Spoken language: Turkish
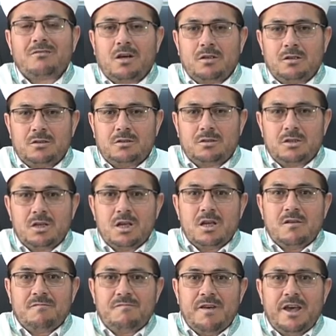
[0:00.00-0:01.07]
tanıt
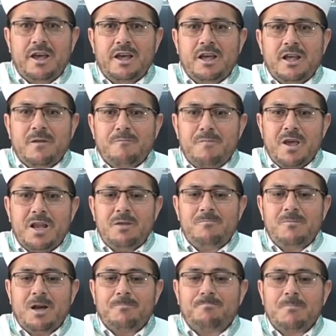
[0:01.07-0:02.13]
ve benim
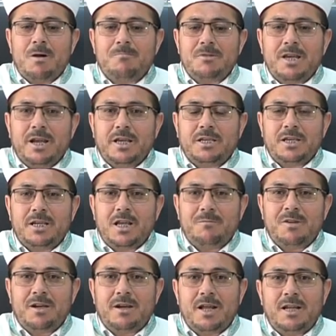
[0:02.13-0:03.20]
yapmam gereken
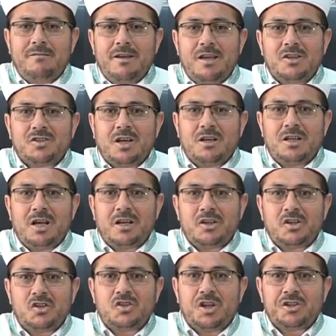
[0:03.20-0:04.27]
emirleri ve yasakları
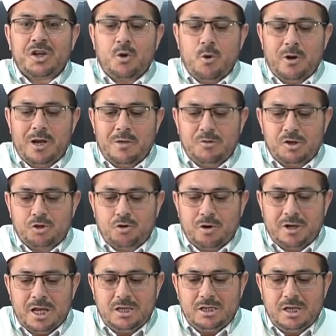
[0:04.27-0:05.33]
kısaca öyle bir
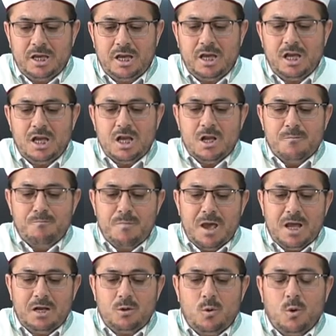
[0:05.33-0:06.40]
söyle ki
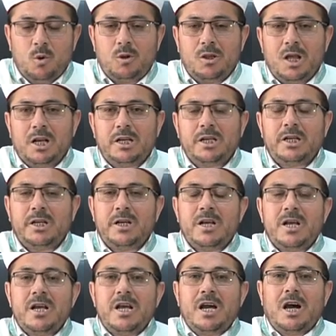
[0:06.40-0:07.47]
ben onları
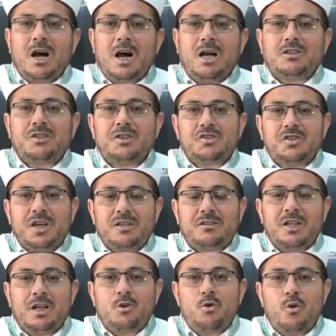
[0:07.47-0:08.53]
Artık
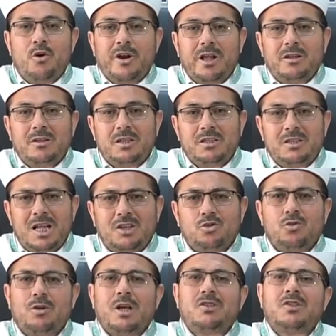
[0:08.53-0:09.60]
senden öğrendikten
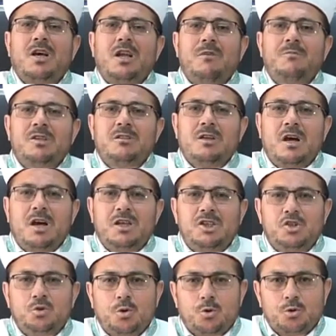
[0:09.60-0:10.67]
sonra sana bir daha hiç
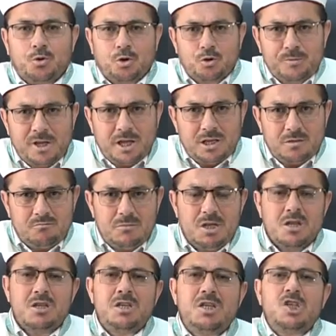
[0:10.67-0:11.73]
soru sormayayım,
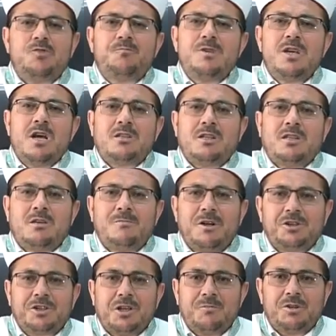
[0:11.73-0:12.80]
hiçbir yerde de
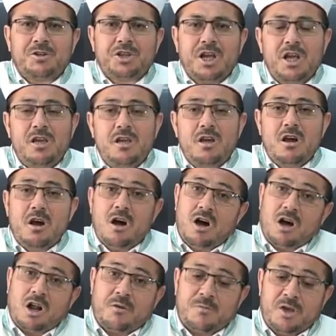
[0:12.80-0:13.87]
başka bir şey
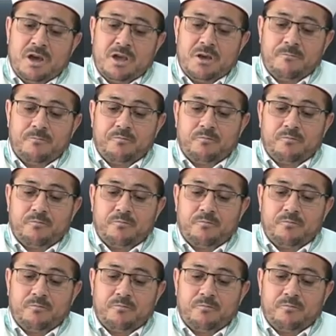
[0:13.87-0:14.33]
aramayayım.